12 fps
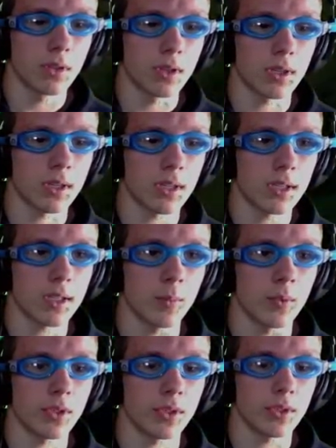Gar kein
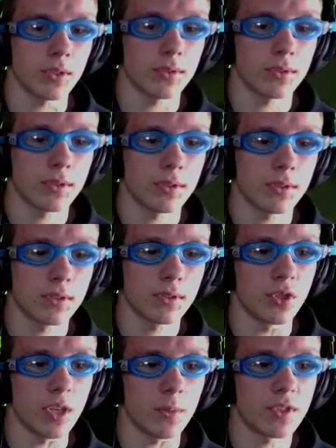Block drauf.
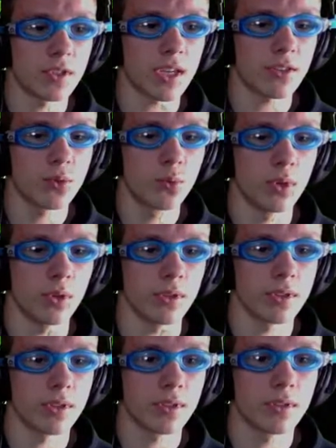Aber es sieht echt cool
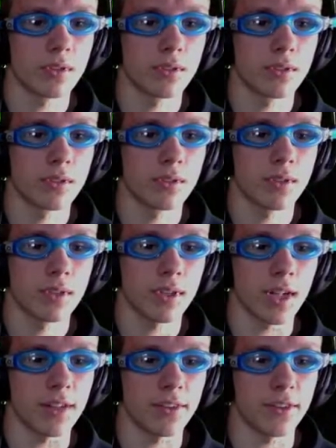aus.
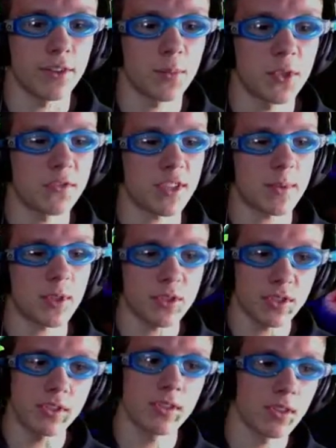Also das bisschen, was man noch sieht.